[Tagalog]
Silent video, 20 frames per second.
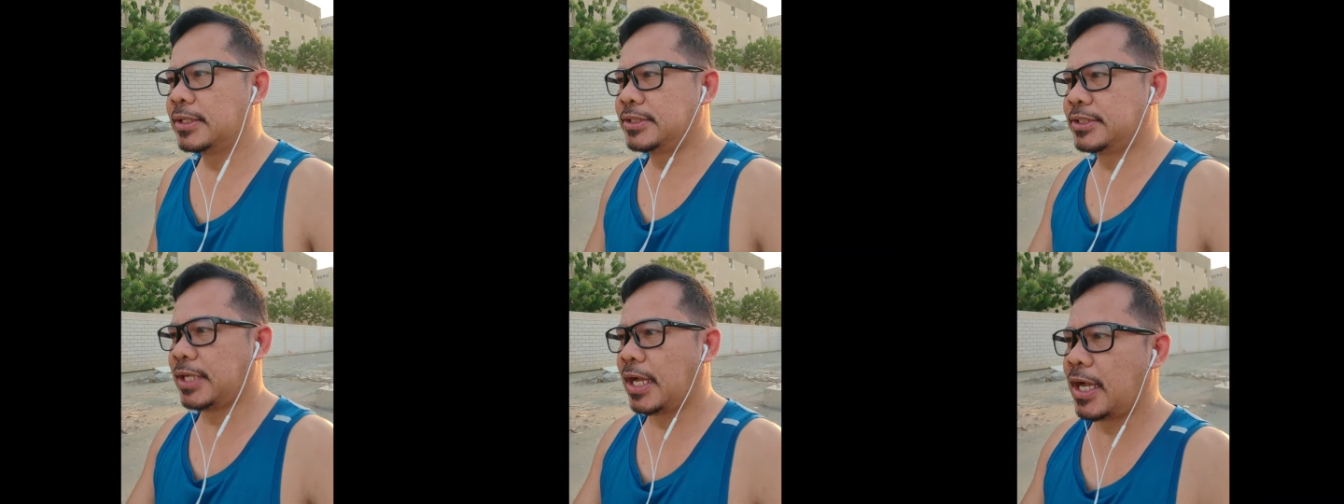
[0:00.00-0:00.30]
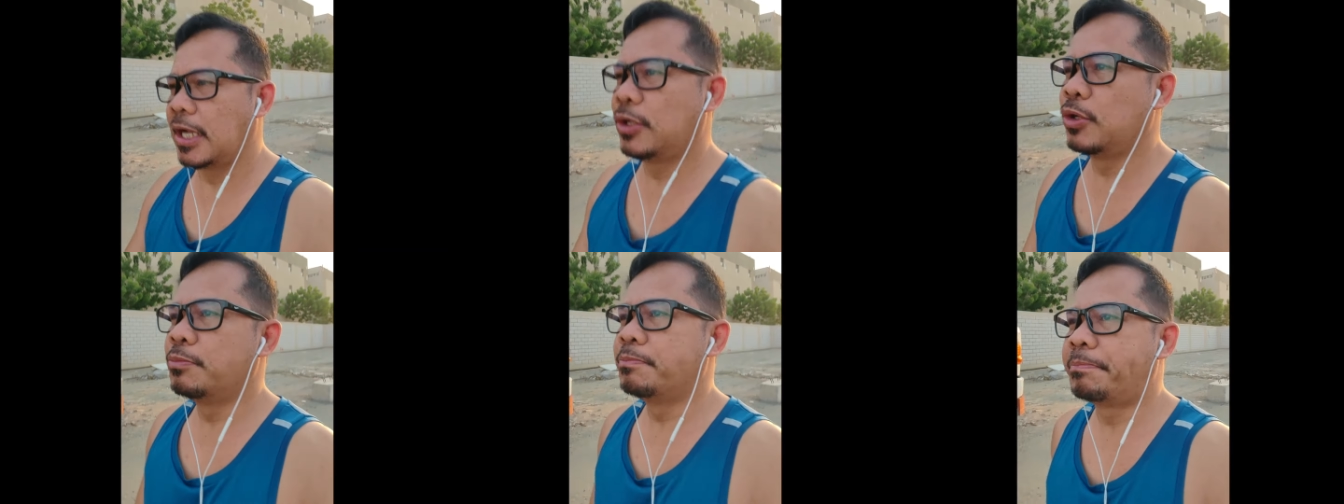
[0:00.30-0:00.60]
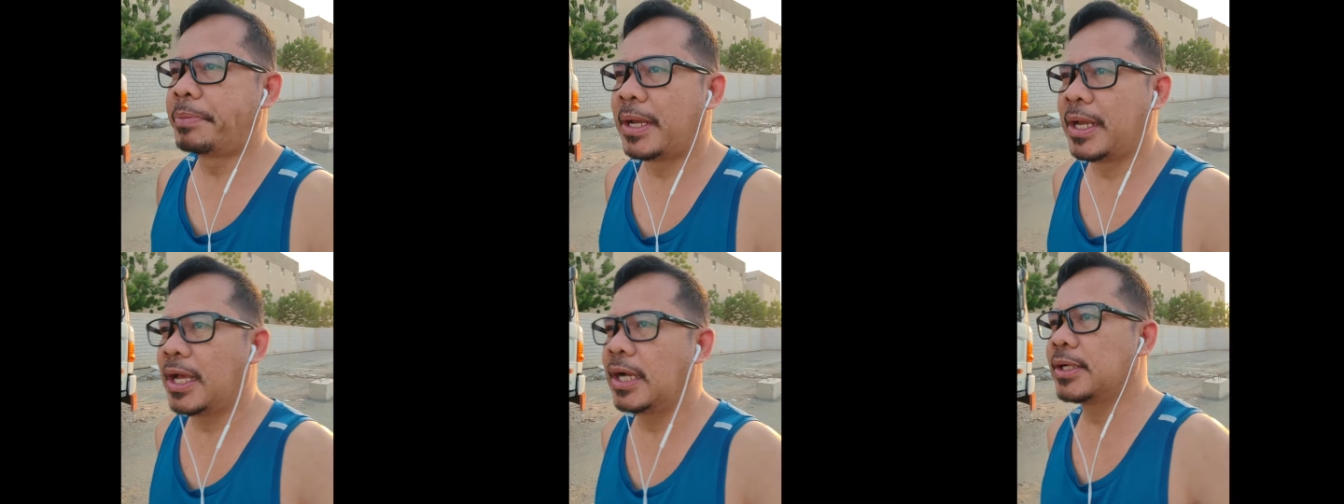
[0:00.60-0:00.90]
sa
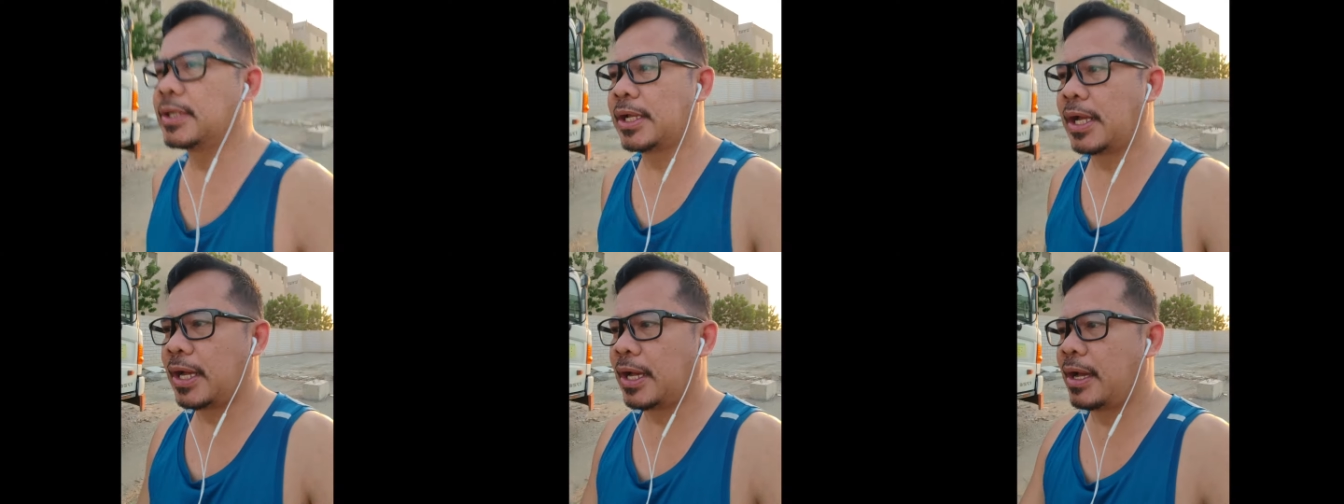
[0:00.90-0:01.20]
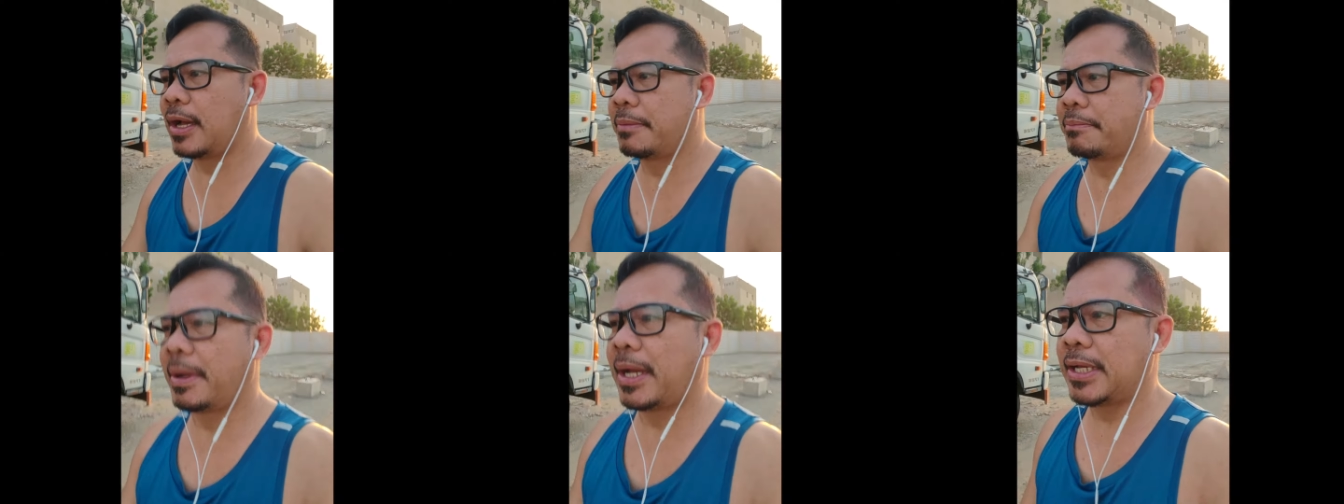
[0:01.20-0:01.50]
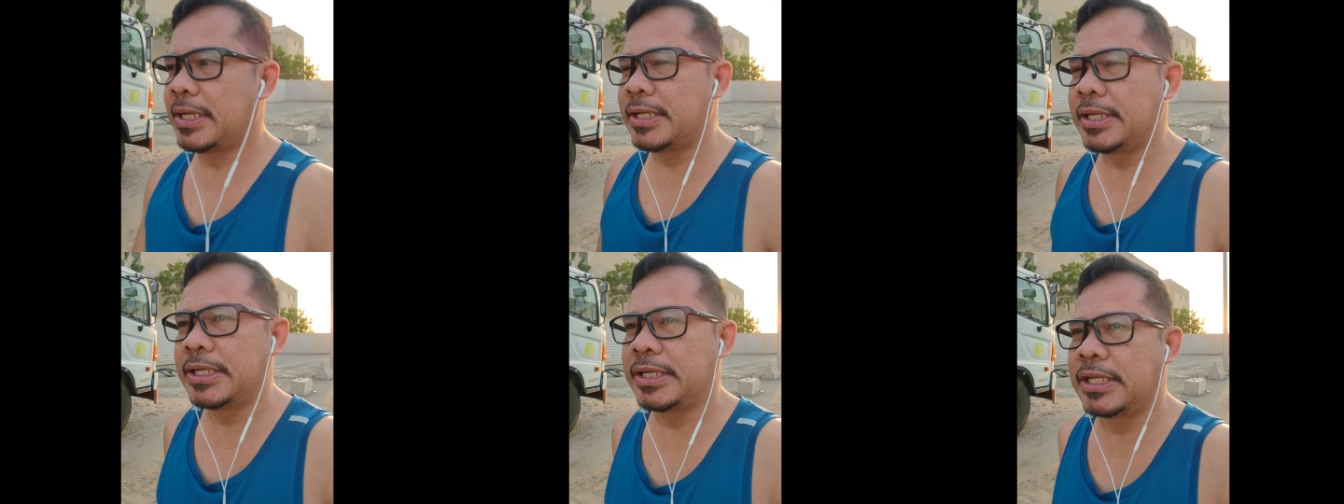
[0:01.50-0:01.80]
ngayon pa lang na
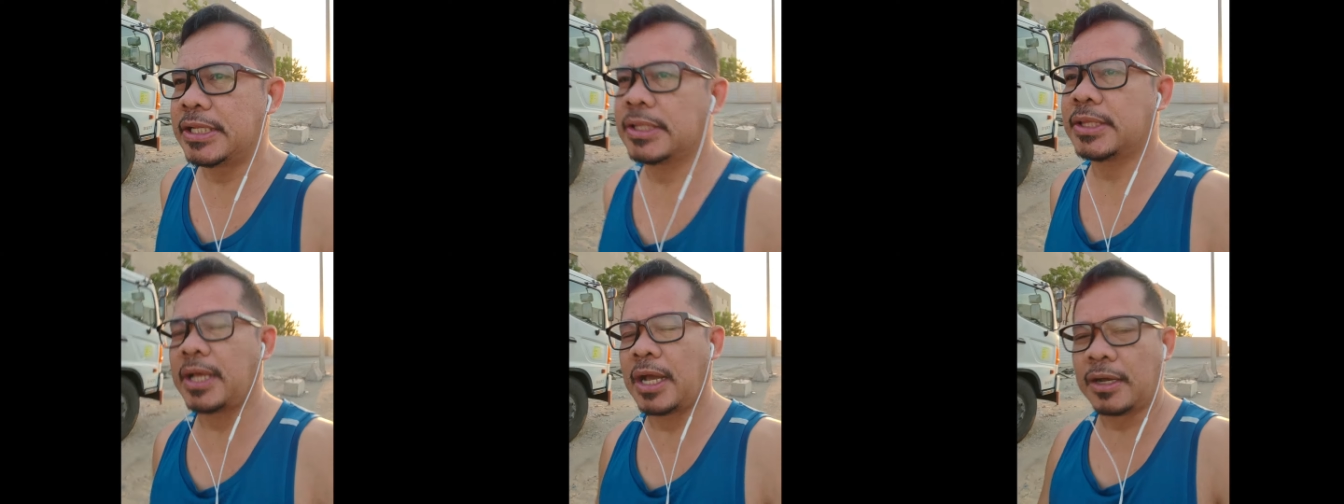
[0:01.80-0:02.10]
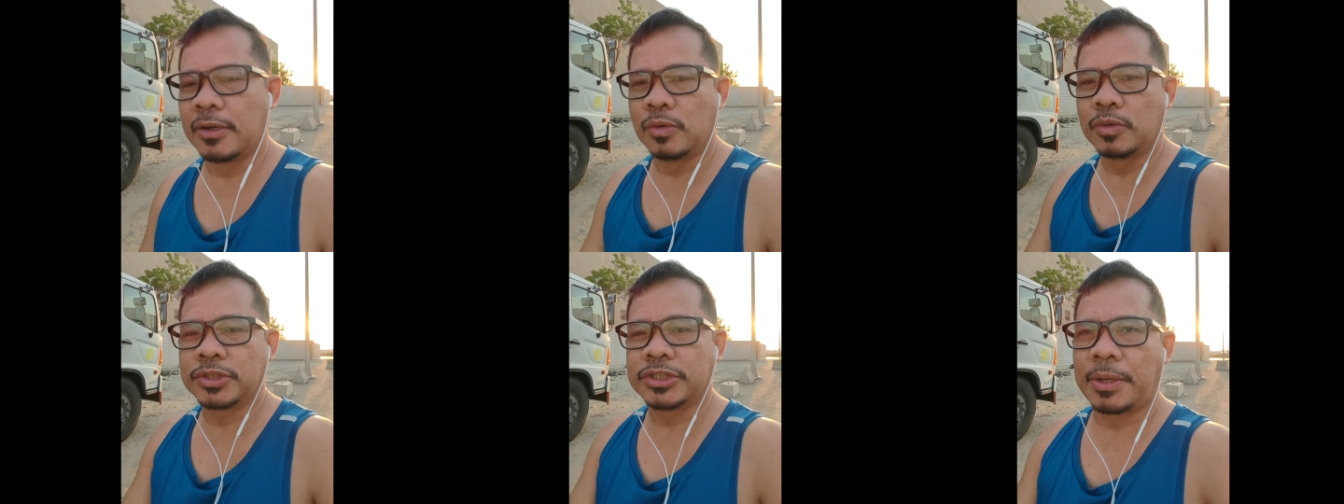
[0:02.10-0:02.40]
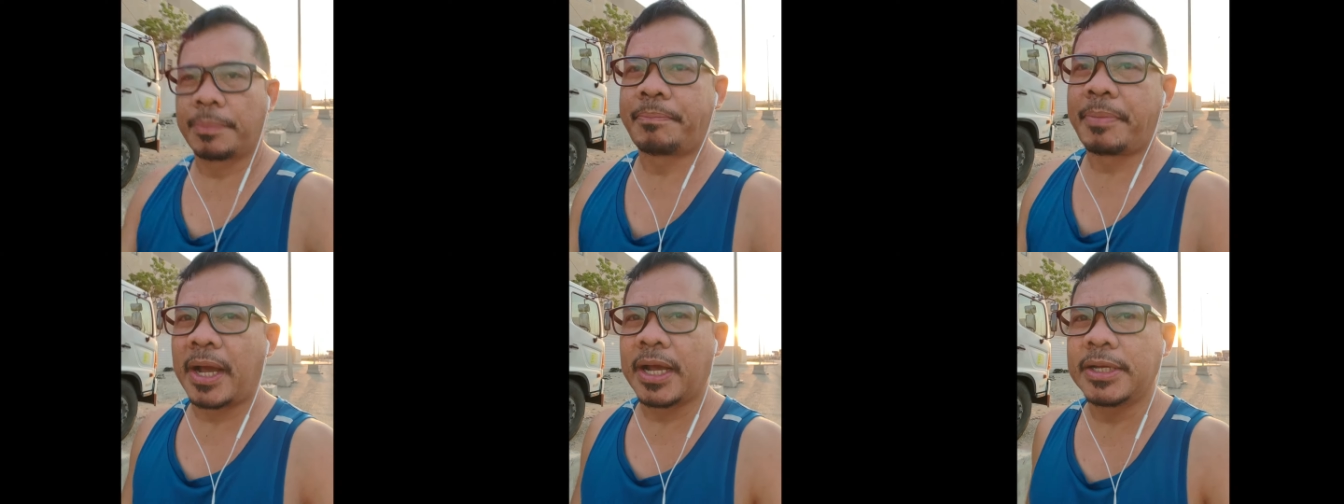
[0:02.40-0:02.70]
mainit ang
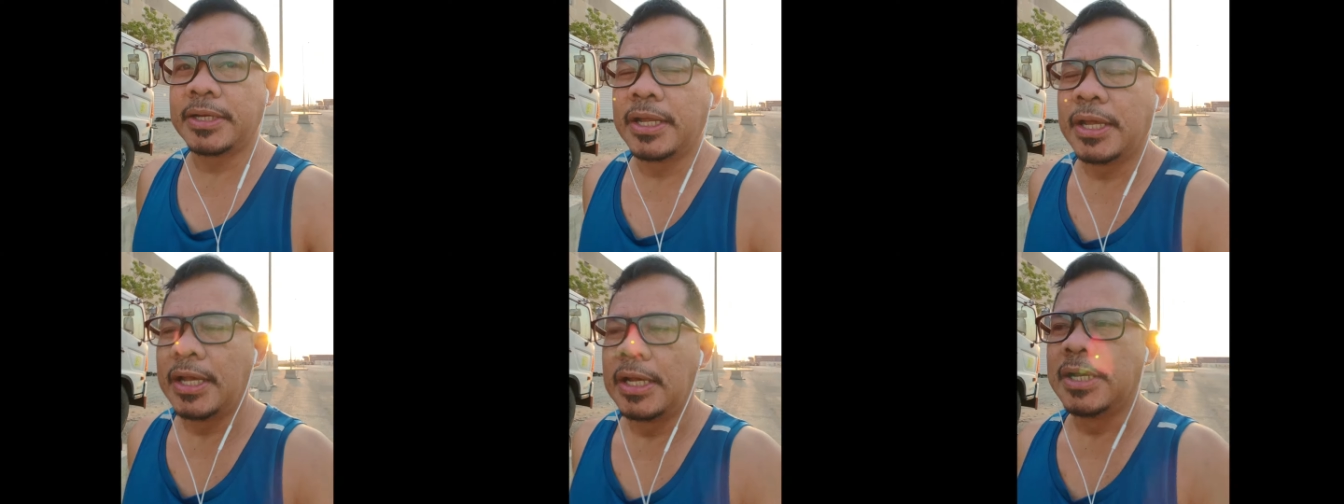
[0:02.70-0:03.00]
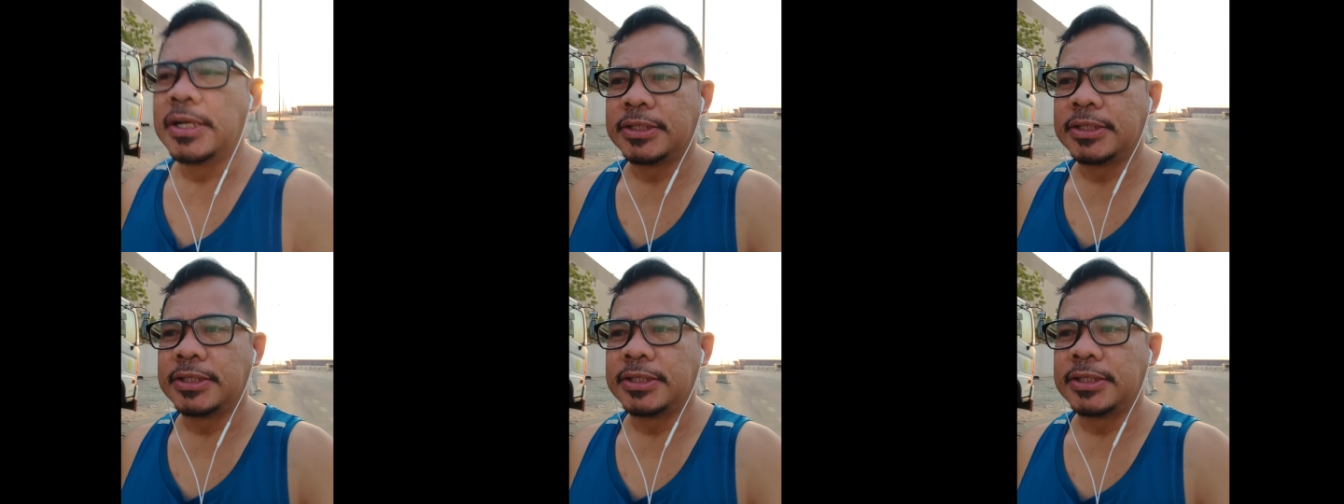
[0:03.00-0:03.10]
usapan,